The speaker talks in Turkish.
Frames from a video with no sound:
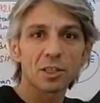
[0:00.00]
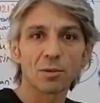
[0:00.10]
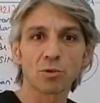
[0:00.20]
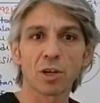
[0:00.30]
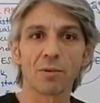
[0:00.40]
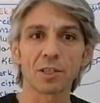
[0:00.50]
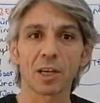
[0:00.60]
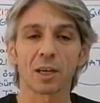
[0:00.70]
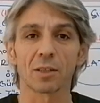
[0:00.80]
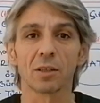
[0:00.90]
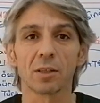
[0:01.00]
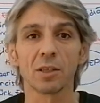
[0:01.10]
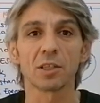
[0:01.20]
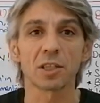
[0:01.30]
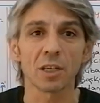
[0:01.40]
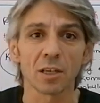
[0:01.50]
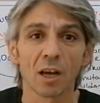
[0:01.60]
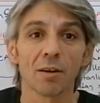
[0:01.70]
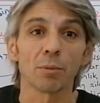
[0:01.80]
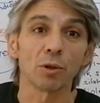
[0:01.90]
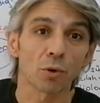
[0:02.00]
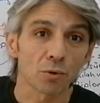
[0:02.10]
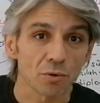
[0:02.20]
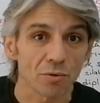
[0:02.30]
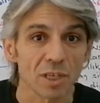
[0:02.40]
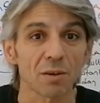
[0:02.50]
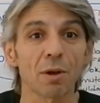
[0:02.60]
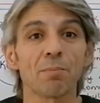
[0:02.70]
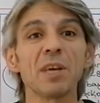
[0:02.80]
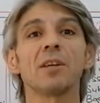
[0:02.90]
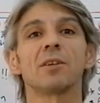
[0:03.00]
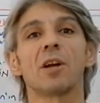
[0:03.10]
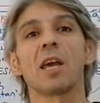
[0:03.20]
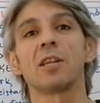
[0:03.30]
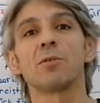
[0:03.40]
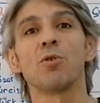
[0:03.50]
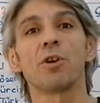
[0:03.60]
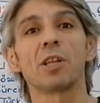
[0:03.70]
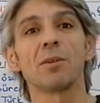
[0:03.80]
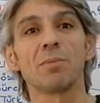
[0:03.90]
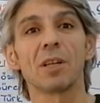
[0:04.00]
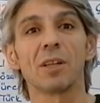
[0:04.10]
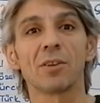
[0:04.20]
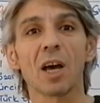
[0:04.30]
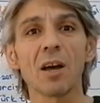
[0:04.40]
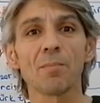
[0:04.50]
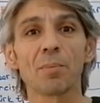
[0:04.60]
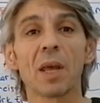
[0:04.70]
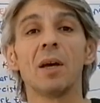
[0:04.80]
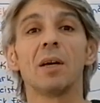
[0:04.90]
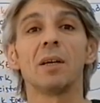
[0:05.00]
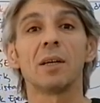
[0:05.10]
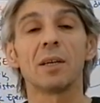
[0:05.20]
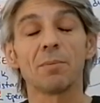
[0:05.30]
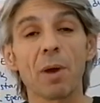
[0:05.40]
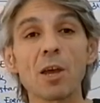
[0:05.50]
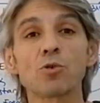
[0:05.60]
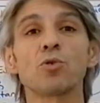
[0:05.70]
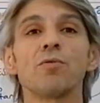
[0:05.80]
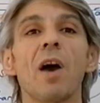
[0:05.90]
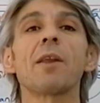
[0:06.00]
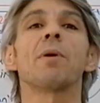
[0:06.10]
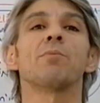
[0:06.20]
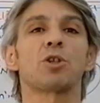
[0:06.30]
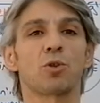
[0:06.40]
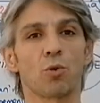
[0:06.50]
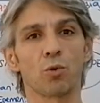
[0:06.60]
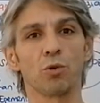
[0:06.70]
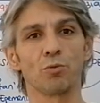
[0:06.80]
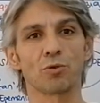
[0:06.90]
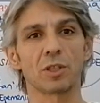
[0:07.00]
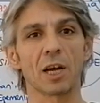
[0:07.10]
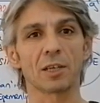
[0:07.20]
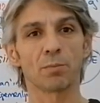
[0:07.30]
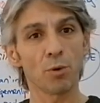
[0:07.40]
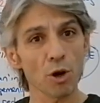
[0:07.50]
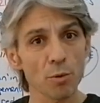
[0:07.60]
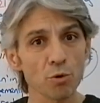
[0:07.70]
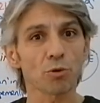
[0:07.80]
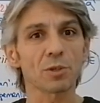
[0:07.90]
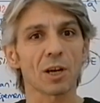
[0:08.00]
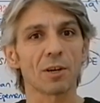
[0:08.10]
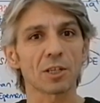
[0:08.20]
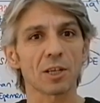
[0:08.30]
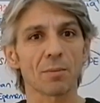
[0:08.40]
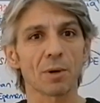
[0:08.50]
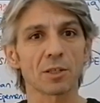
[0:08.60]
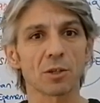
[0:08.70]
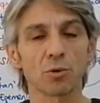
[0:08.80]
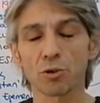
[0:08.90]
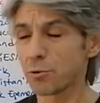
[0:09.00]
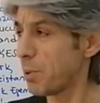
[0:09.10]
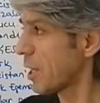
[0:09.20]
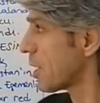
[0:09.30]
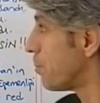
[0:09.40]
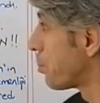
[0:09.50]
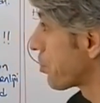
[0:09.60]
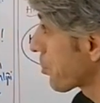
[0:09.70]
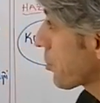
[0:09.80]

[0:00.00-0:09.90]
işte bu savaşa katıldığı için 1921 eğitim öğretim yılında e, mezun vermemiştir okulumuz der. Böyle büyük bir savaştan bahsediyoruz. Peki